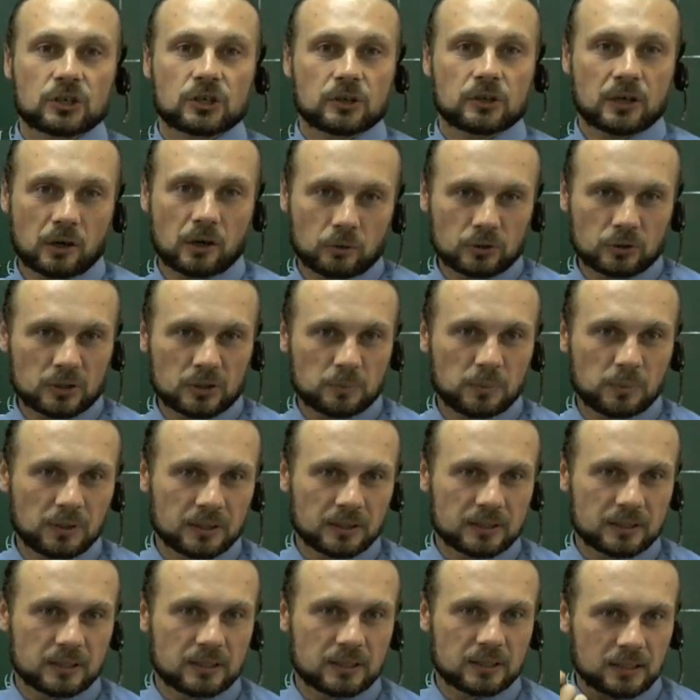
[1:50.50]
как у нас было
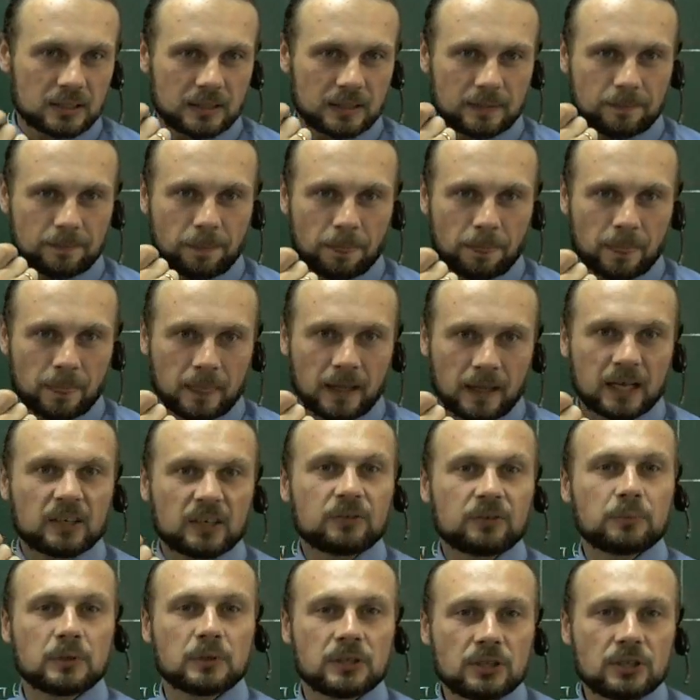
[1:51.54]
с а,
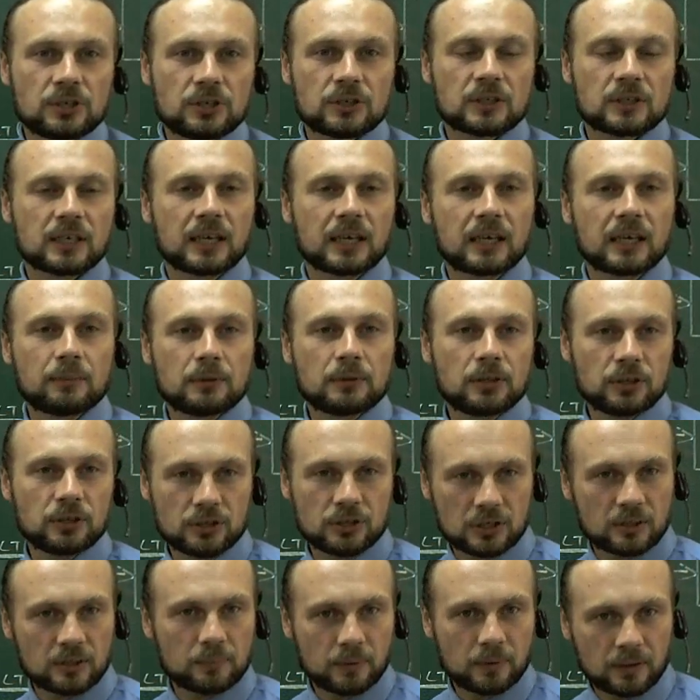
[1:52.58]
арифметической
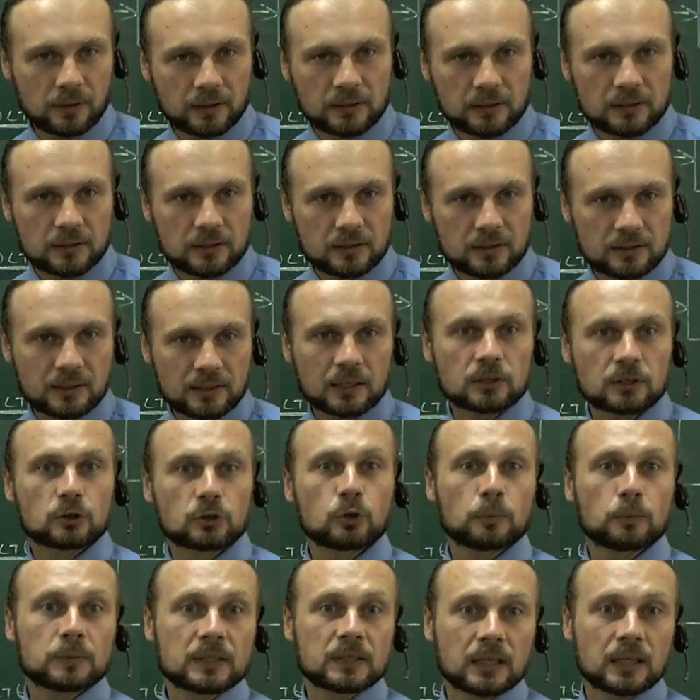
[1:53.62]
геометрической прогрессией, старт,
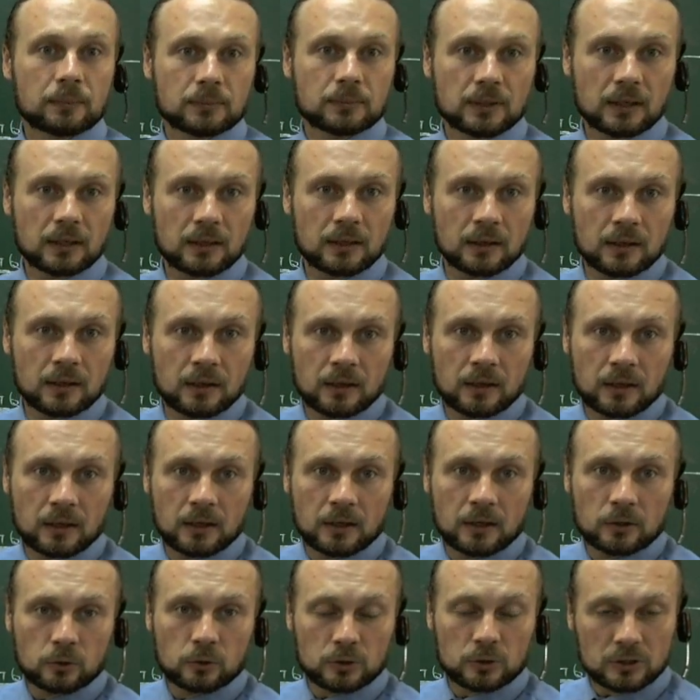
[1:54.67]
стоп, степ, да?
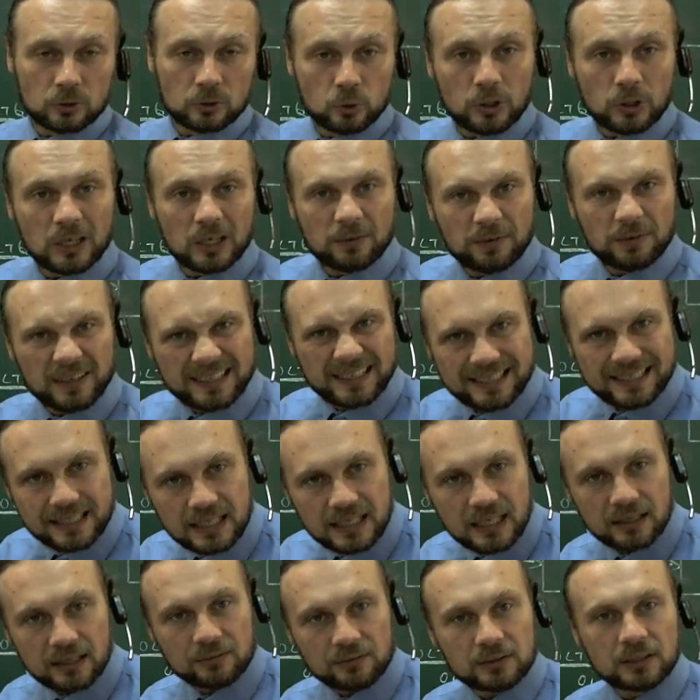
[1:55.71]
То есть, но их
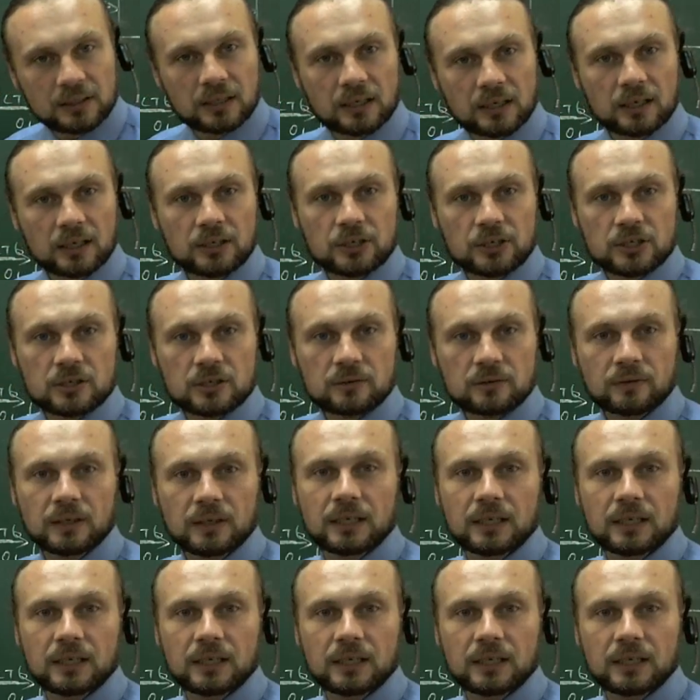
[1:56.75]
фиксированное количество, или,